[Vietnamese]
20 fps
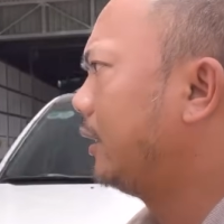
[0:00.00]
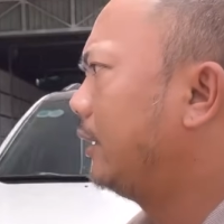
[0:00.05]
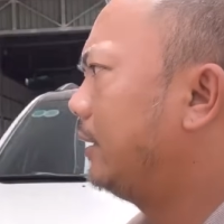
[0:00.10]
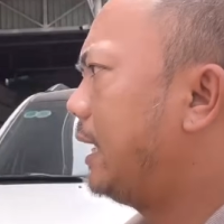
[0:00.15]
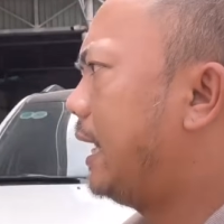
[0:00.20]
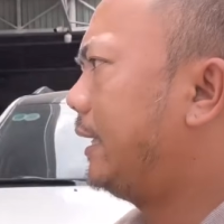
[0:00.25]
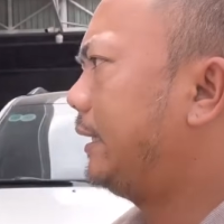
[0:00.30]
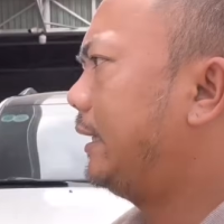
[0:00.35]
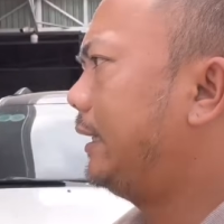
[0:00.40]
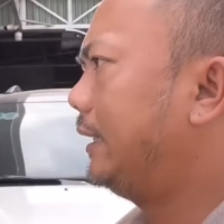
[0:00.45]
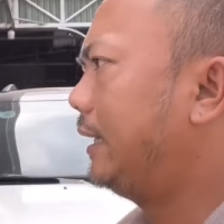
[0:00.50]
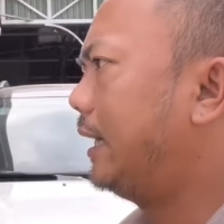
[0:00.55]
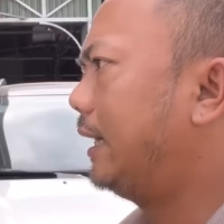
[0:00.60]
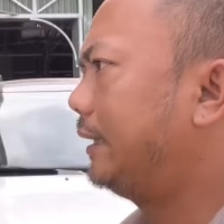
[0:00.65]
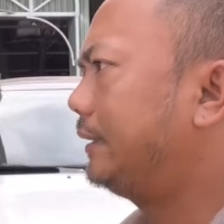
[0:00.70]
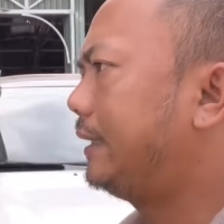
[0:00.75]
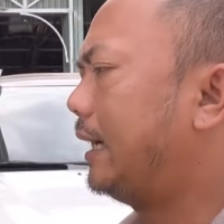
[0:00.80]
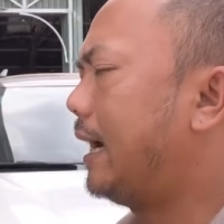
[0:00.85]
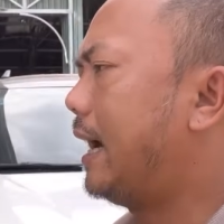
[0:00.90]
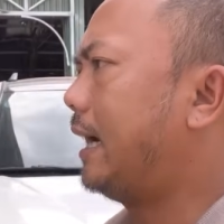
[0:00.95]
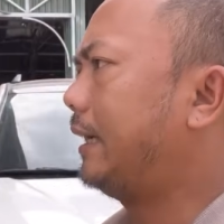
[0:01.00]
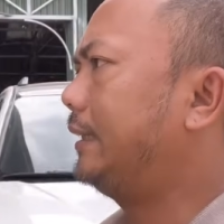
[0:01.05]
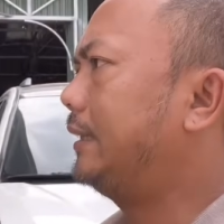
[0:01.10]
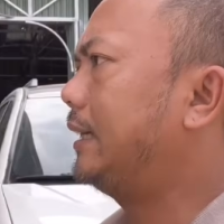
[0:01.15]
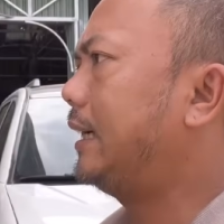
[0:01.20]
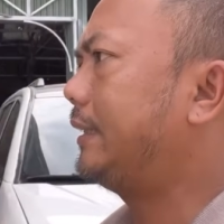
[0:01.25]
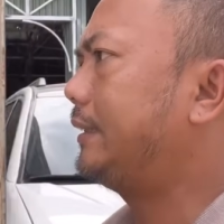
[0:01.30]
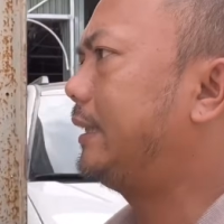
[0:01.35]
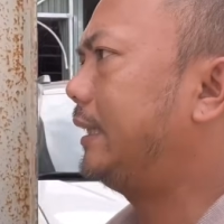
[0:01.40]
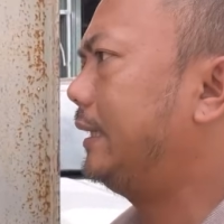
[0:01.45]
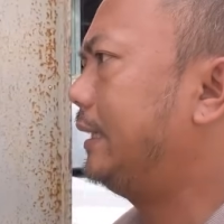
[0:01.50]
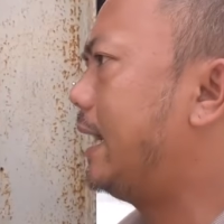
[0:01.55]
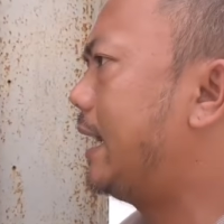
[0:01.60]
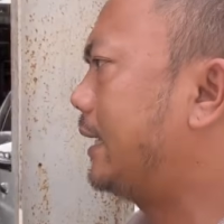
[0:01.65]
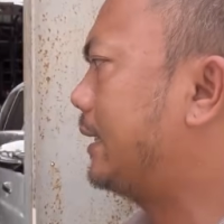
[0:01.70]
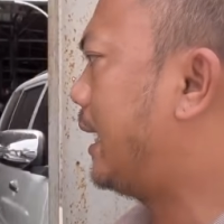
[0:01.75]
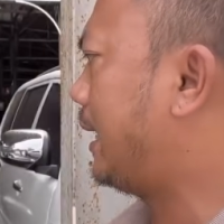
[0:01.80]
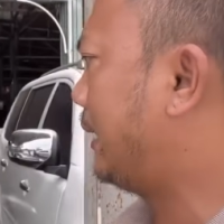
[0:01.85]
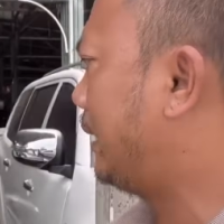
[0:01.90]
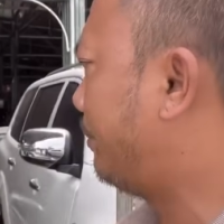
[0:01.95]
đây thì à, chẳng hạn như anh chị đang
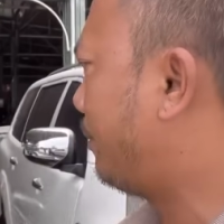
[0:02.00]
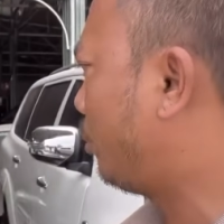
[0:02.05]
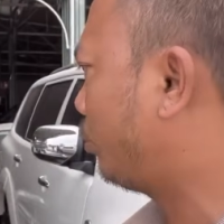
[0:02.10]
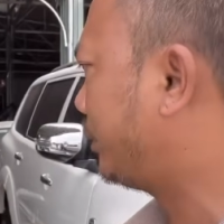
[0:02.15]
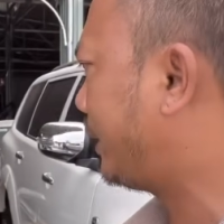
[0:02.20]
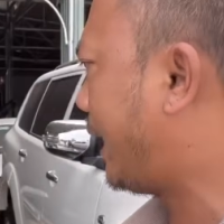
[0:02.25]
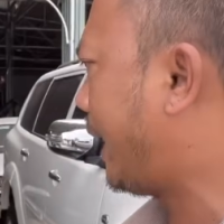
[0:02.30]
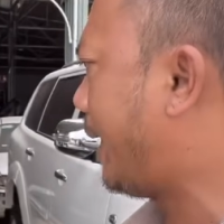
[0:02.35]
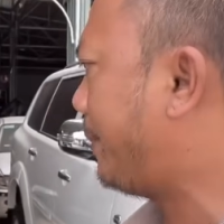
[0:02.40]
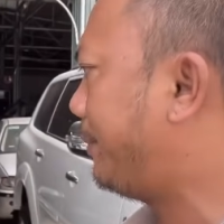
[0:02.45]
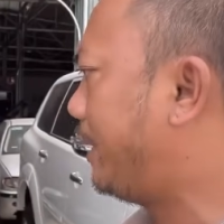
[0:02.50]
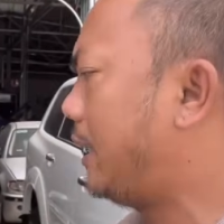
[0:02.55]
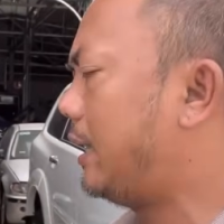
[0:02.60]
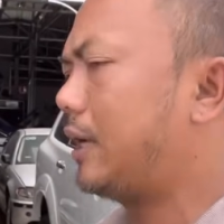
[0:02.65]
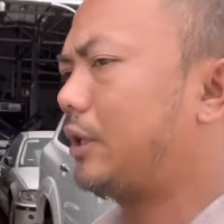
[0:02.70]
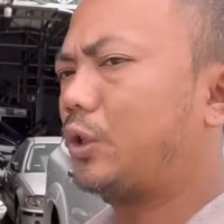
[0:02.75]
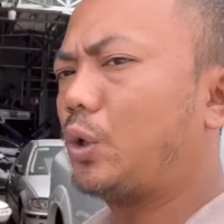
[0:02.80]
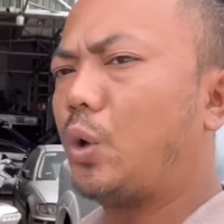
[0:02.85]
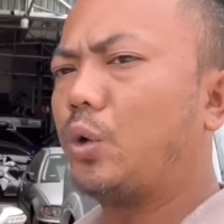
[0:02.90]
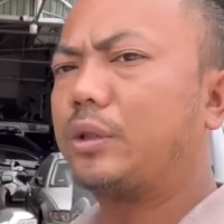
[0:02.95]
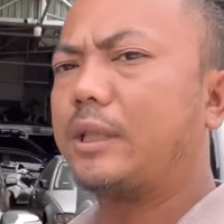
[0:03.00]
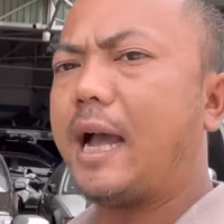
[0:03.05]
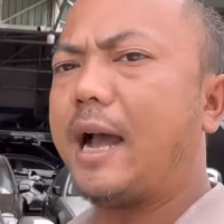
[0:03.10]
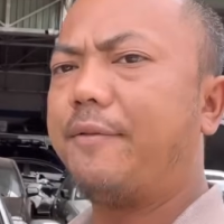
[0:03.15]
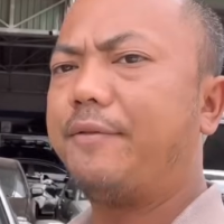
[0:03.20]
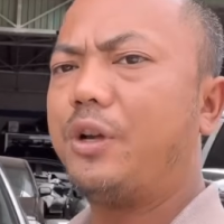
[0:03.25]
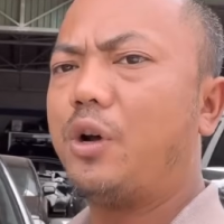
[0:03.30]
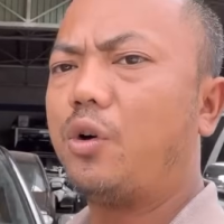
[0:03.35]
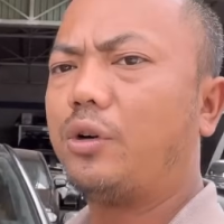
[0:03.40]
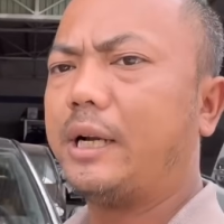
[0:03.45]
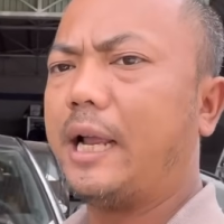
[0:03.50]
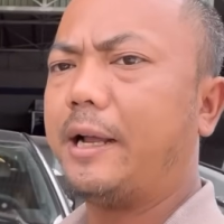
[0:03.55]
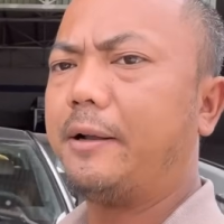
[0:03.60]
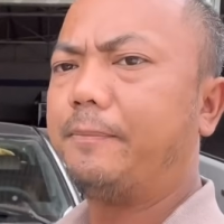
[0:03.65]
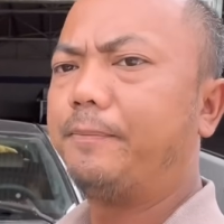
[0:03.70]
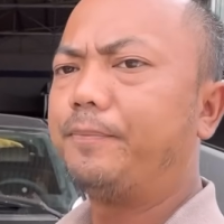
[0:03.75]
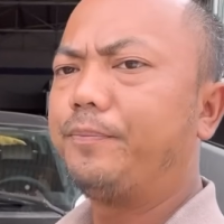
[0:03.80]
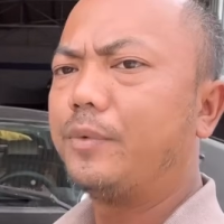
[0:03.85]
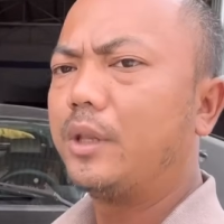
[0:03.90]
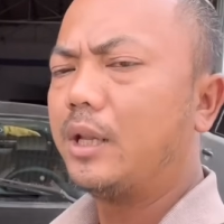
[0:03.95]
cần cái mẫu xe em này là Toyota Vios này
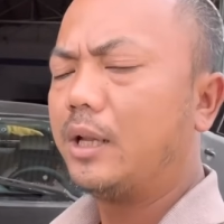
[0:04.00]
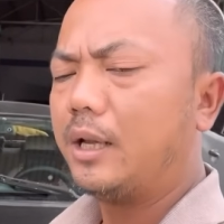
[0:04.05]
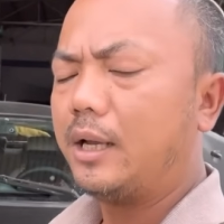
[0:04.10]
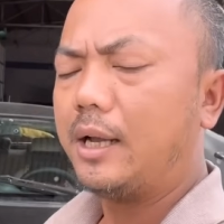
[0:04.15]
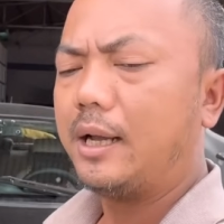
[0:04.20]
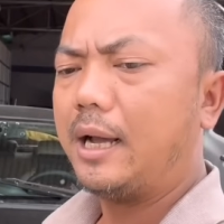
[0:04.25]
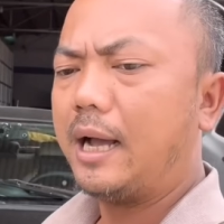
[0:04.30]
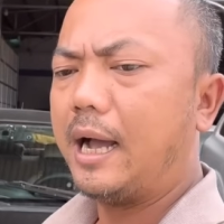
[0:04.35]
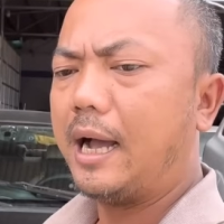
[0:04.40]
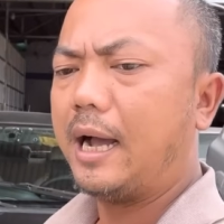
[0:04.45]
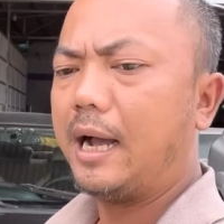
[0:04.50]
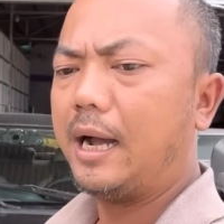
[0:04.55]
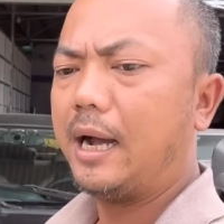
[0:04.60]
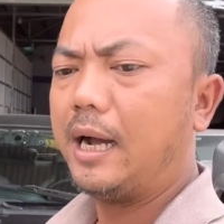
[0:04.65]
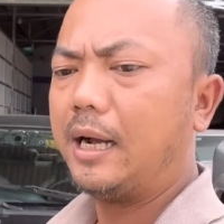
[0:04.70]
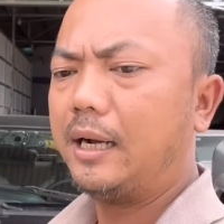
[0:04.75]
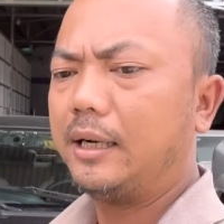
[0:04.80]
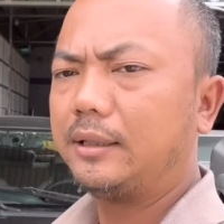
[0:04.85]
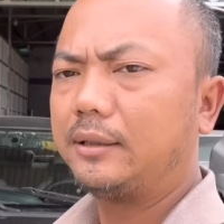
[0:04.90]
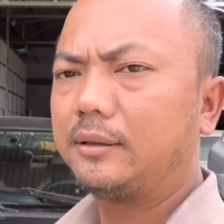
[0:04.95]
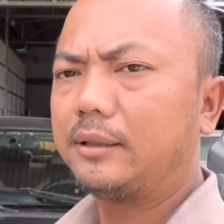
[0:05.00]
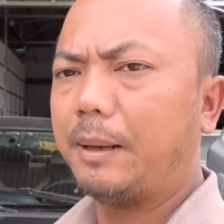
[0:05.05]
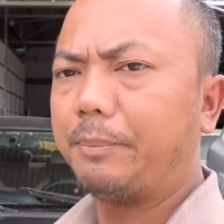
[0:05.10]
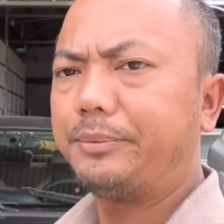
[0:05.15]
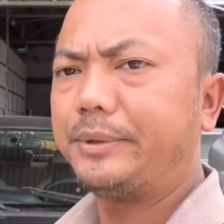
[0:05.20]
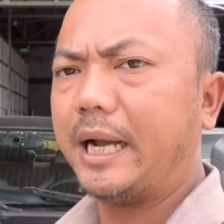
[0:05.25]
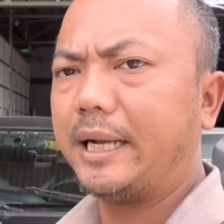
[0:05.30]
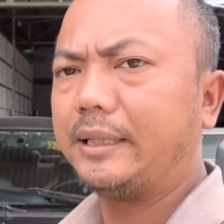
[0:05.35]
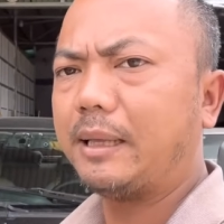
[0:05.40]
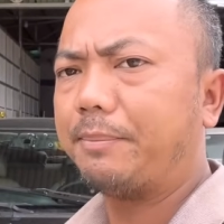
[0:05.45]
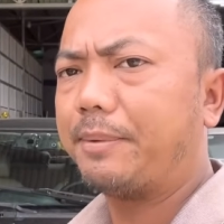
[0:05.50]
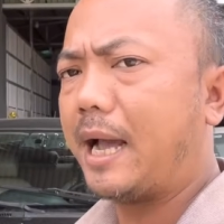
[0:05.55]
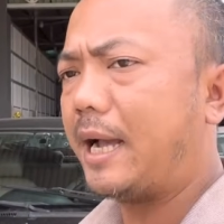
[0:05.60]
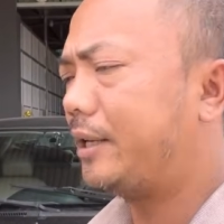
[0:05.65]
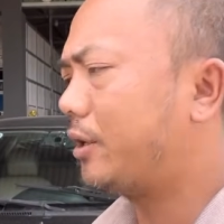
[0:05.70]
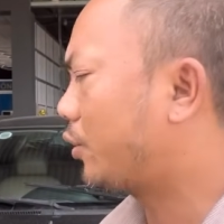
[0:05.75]
à, tập chạy tập lái